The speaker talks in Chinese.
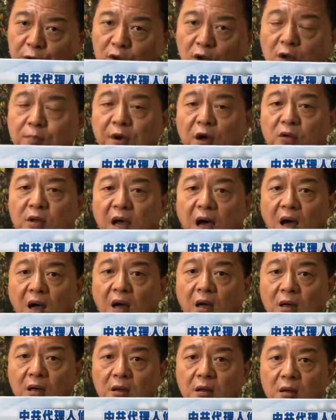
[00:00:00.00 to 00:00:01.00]
同的表达，
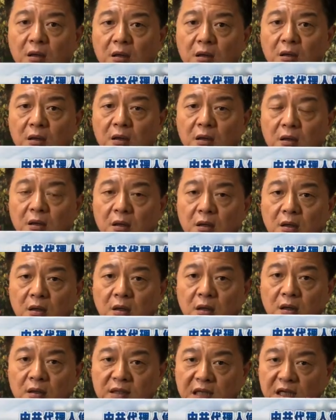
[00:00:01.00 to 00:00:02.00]

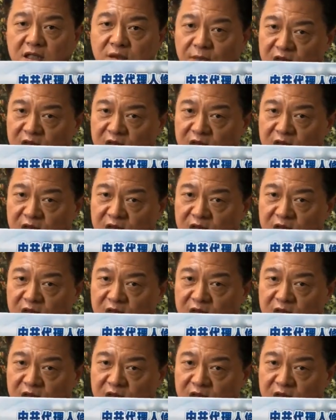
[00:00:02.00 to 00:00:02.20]
但是